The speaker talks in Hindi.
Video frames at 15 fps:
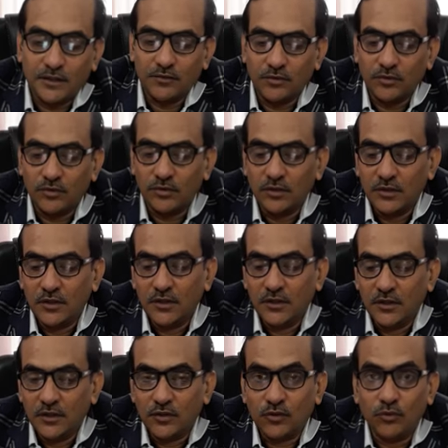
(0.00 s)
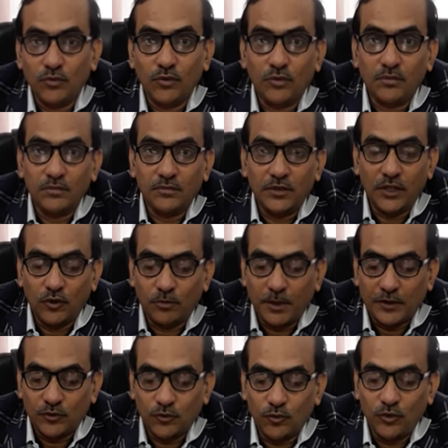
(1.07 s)
थे वो लोग तो वो नहीं हो पाया
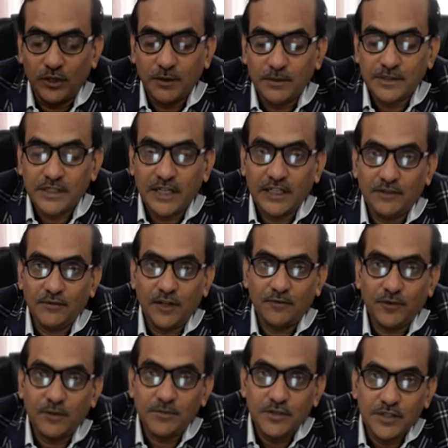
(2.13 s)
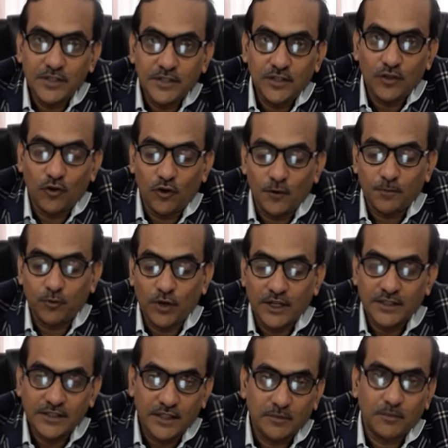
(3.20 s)
तो गोल्डी मसाले में एफ और
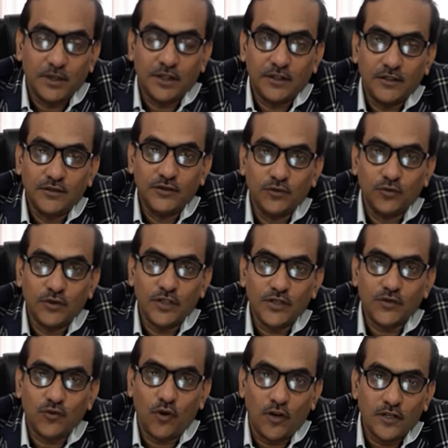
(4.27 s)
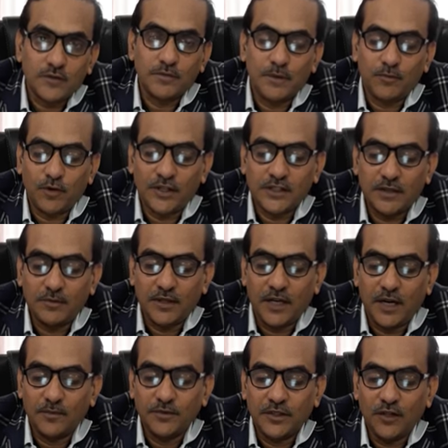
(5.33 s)
प्रोडक्शन में जिन्होंने सॉस में प्रोडक्शन में
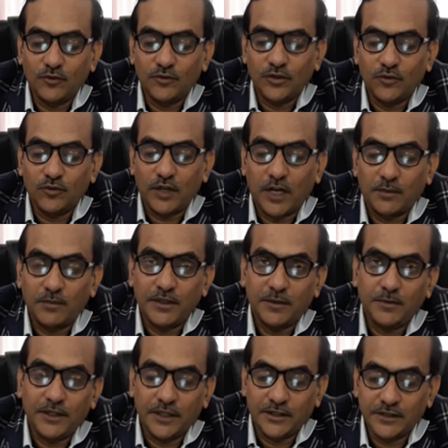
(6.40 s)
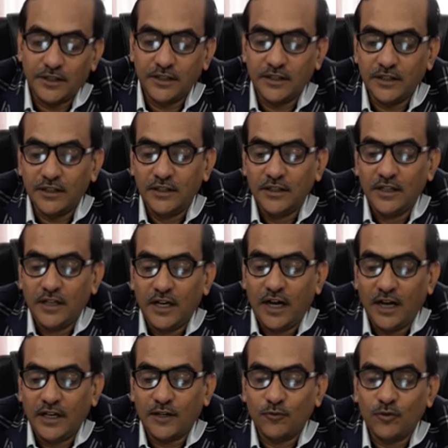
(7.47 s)
काम किया उनकी रिक्वायरमेंट अभी अर्जेंट है
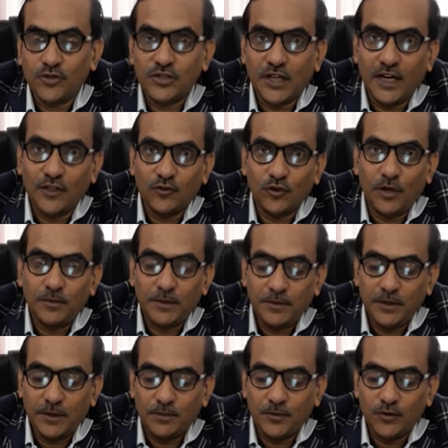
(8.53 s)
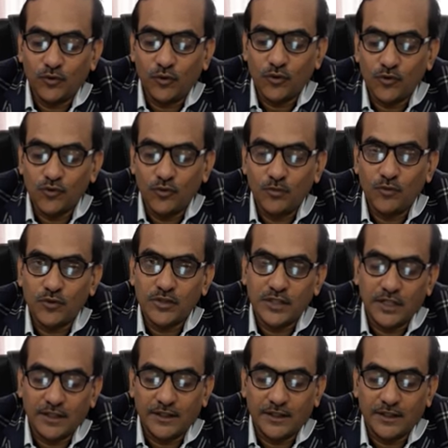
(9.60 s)
अगर वो चाहें तो अभी भी अपने को रिज्यूम को शेयर